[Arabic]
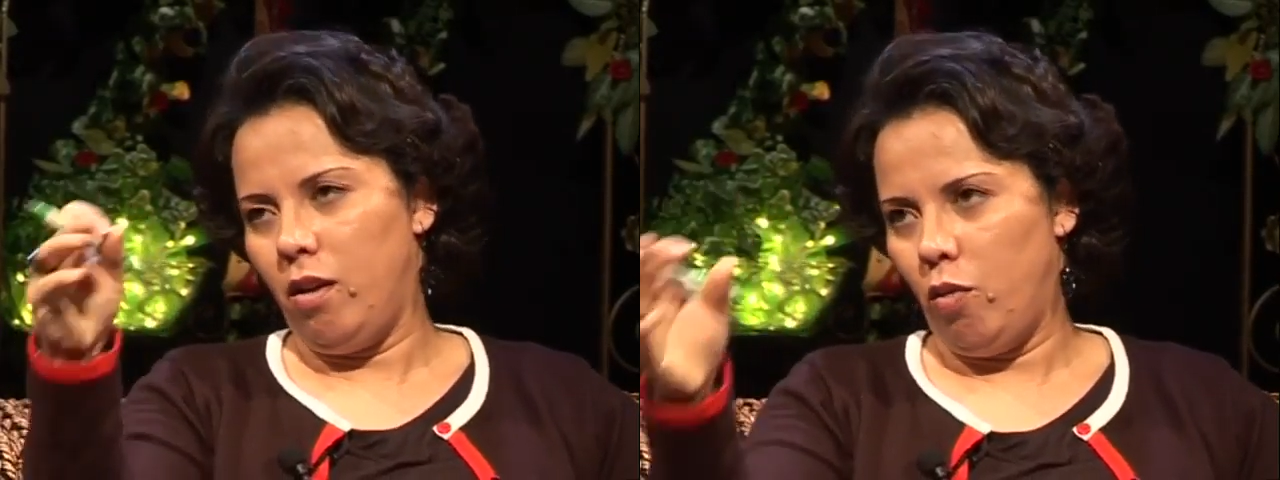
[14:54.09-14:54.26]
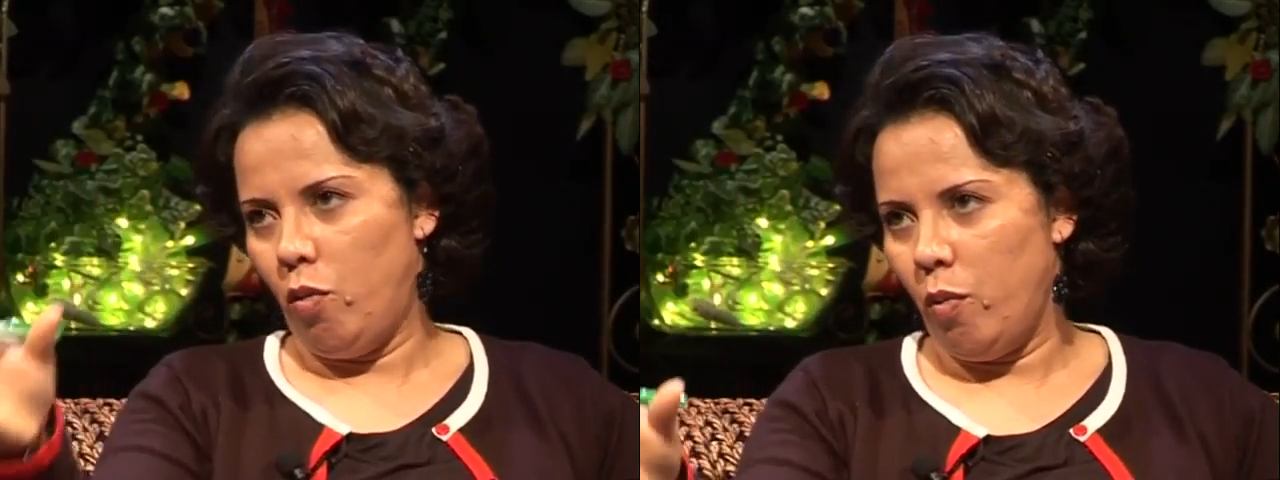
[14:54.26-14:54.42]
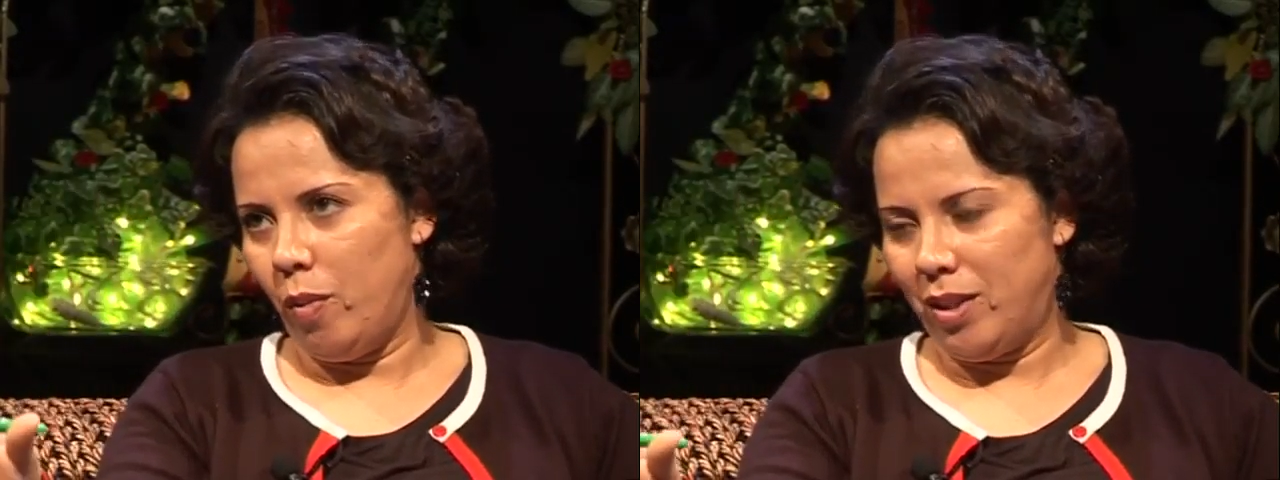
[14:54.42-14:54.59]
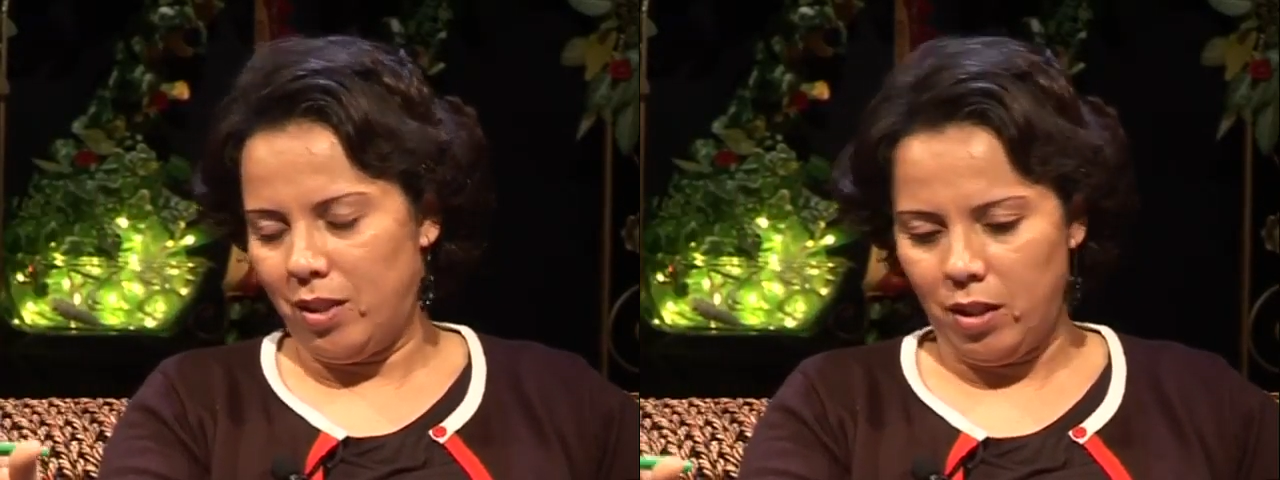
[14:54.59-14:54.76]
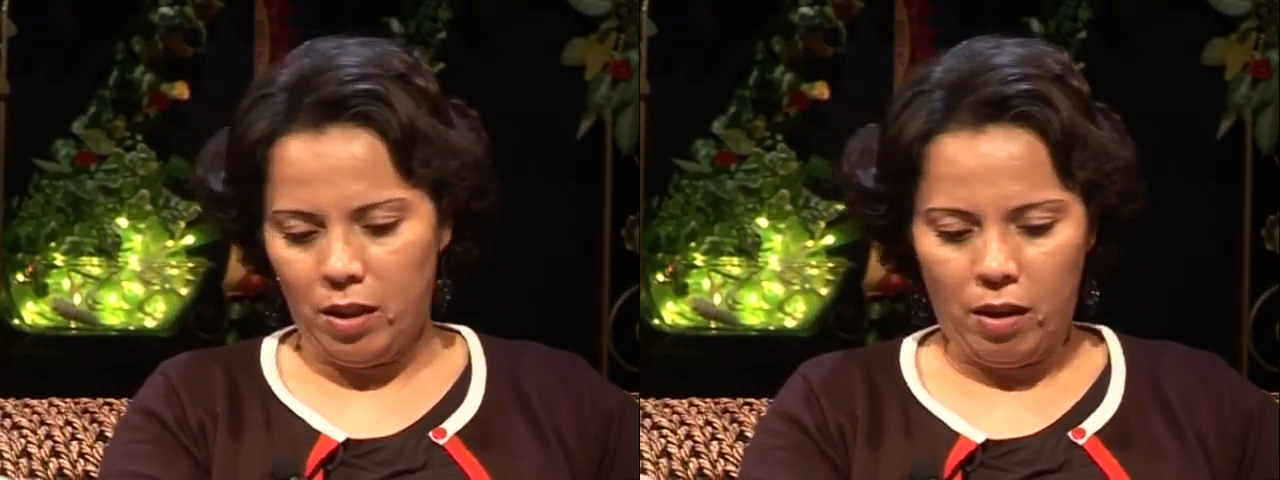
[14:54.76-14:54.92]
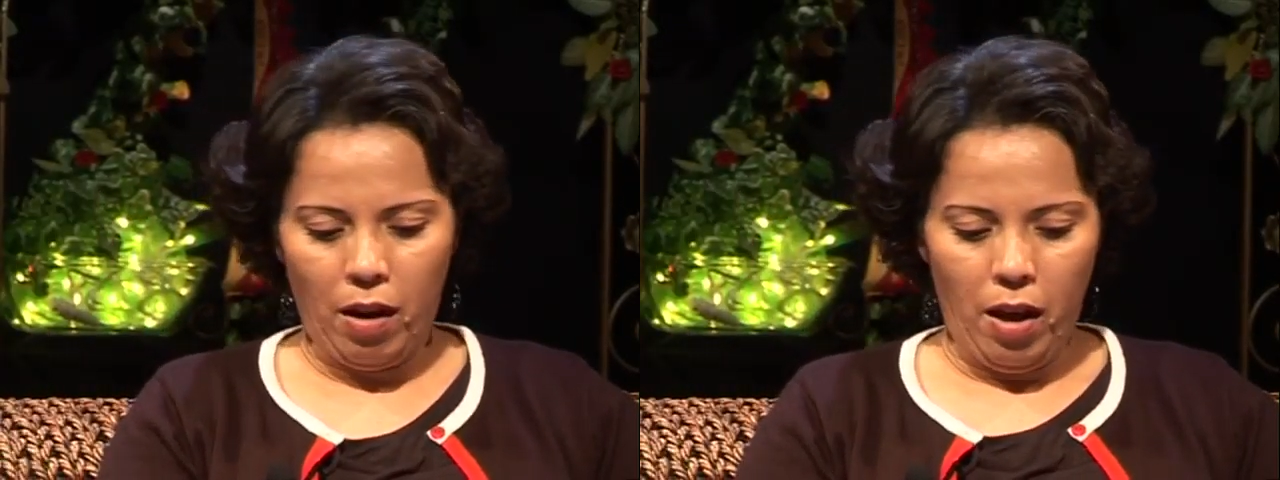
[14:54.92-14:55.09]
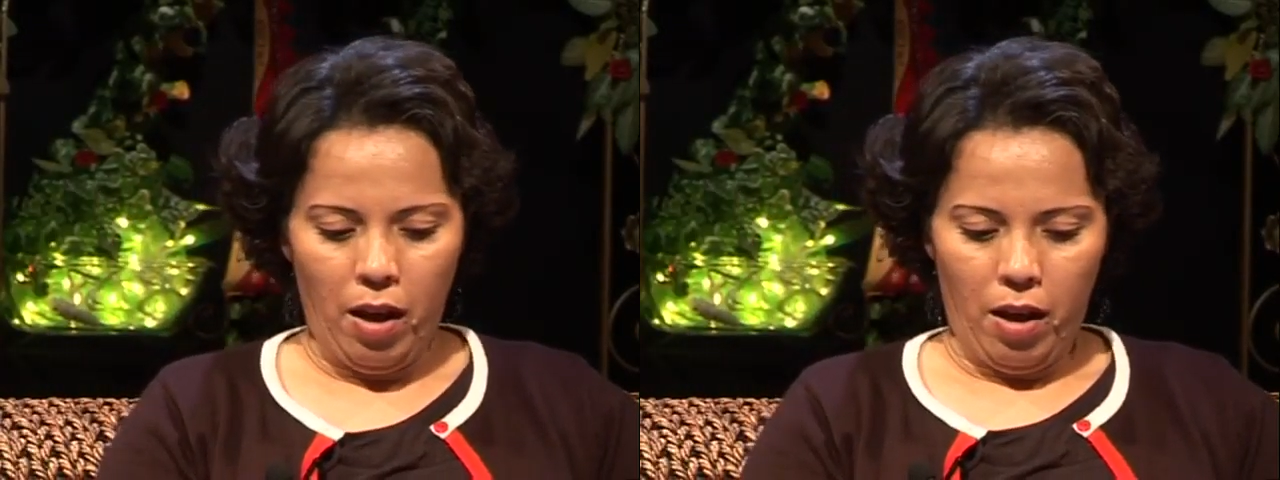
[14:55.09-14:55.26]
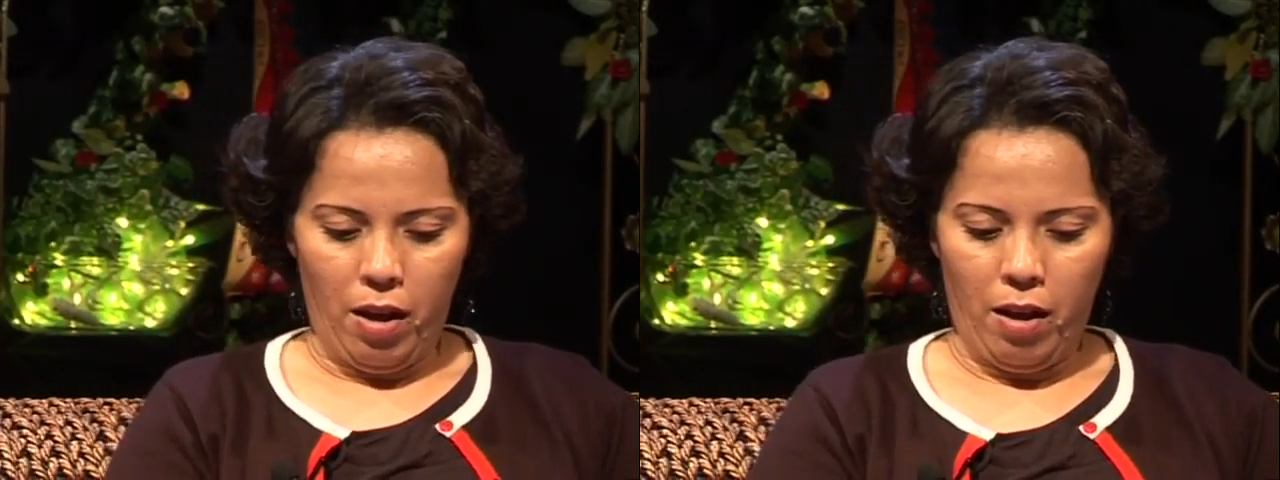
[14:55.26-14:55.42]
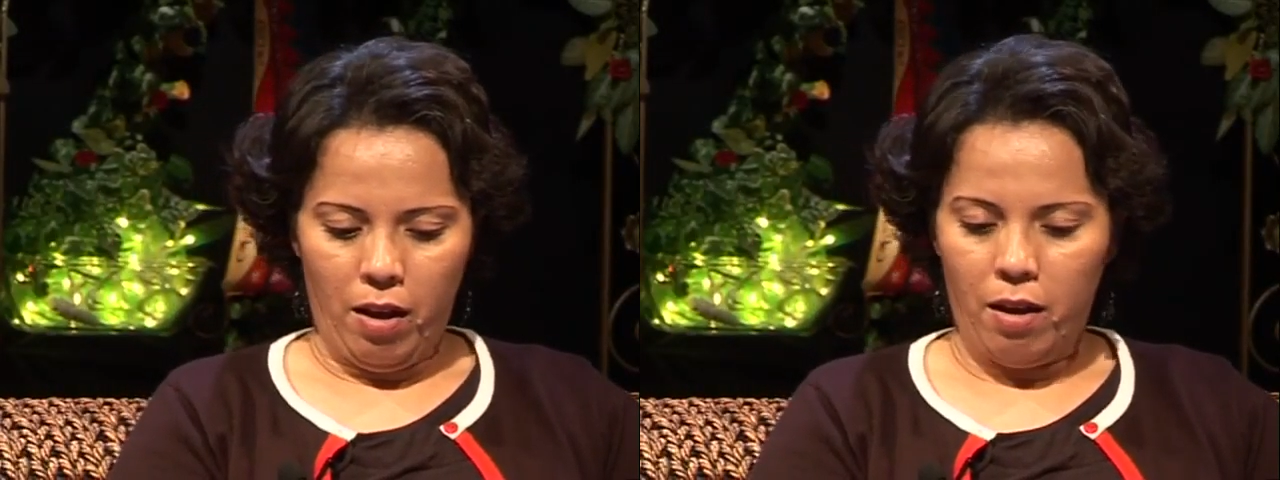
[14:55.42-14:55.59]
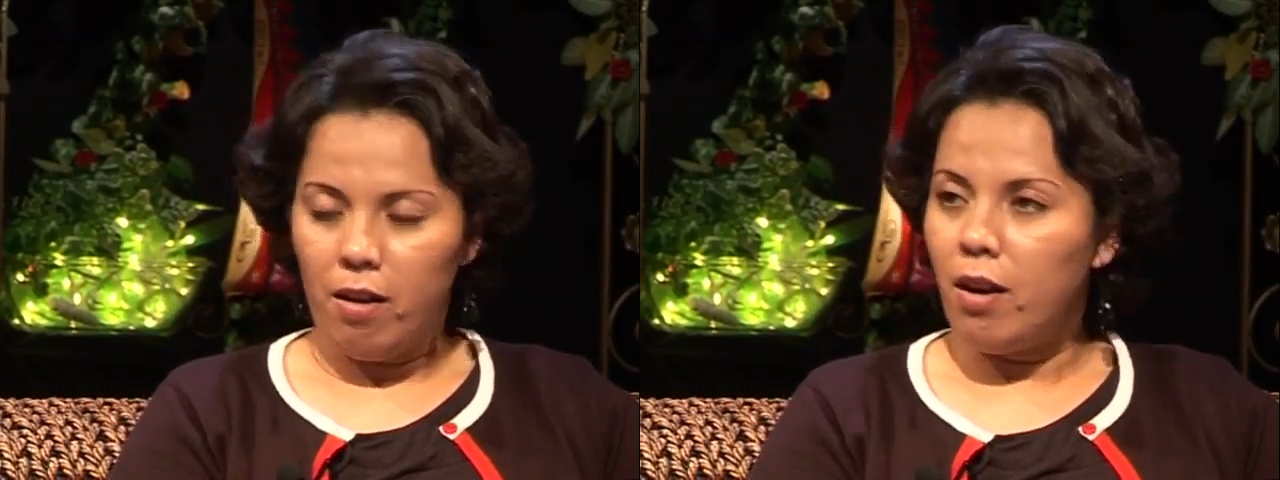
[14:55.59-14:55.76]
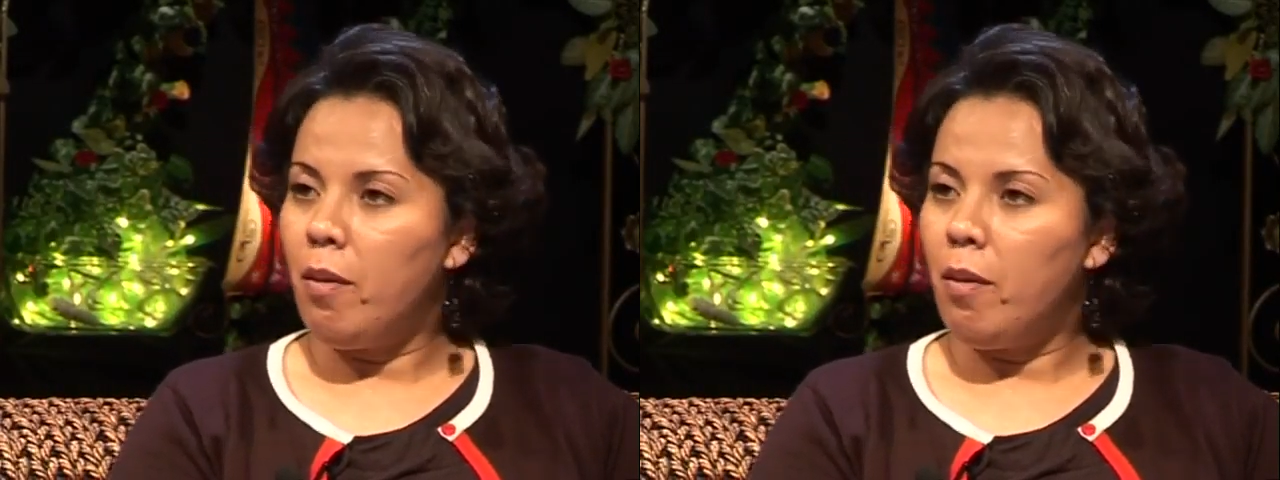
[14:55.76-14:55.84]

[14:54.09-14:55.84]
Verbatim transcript: ومسخين آه، آه،